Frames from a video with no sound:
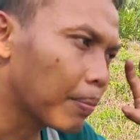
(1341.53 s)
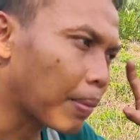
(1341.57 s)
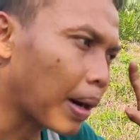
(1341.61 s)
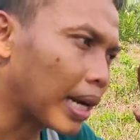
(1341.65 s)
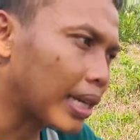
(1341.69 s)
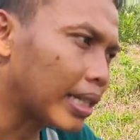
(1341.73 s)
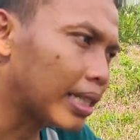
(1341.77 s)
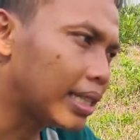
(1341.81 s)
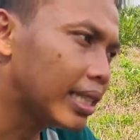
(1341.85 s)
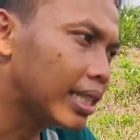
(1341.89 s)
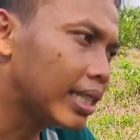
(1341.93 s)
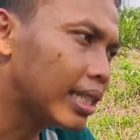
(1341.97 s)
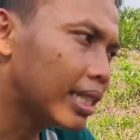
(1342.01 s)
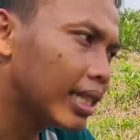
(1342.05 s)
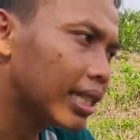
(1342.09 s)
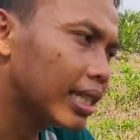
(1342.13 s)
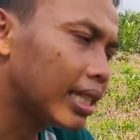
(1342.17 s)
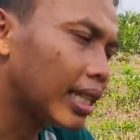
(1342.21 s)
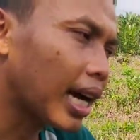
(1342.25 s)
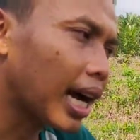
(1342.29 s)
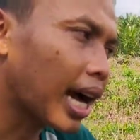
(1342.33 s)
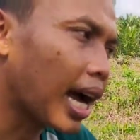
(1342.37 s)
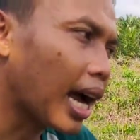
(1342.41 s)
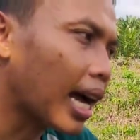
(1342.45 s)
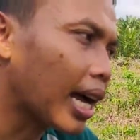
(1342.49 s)
padi
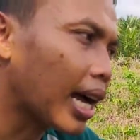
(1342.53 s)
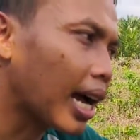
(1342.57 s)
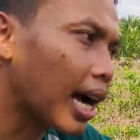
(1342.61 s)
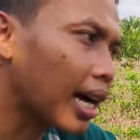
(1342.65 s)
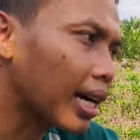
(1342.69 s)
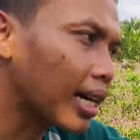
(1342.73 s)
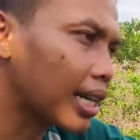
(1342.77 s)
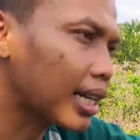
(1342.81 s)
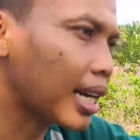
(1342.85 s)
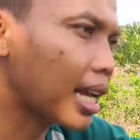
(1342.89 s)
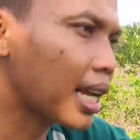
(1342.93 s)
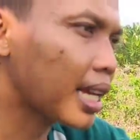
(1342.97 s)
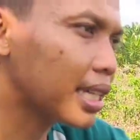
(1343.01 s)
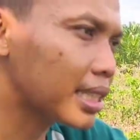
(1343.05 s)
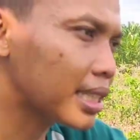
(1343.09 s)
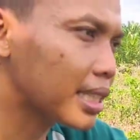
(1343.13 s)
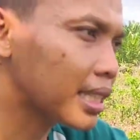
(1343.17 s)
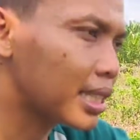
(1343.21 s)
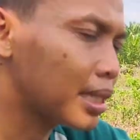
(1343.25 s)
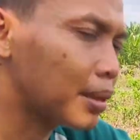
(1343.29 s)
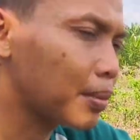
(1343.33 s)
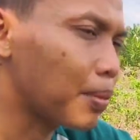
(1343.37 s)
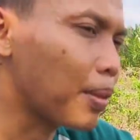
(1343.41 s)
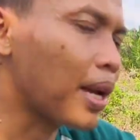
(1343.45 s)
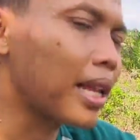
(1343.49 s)
yang agak
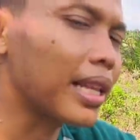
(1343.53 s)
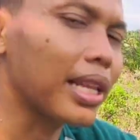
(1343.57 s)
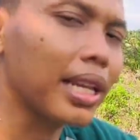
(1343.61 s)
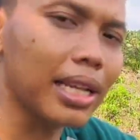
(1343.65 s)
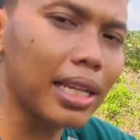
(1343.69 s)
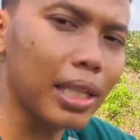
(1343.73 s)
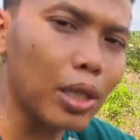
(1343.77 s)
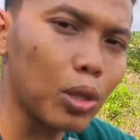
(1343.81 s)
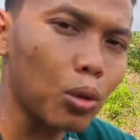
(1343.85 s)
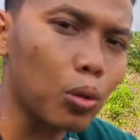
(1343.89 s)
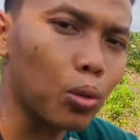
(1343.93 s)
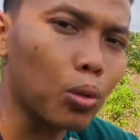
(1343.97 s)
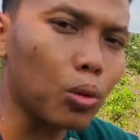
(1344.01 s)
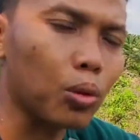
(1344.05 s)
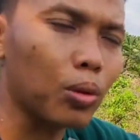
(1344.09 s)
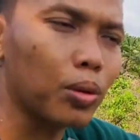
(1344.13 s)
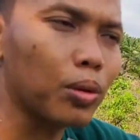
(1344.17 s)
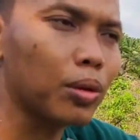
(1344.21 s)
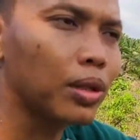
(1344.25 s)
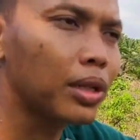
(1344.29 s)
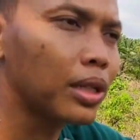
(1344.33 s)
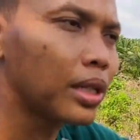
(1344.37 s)
keras ibaratnya gitu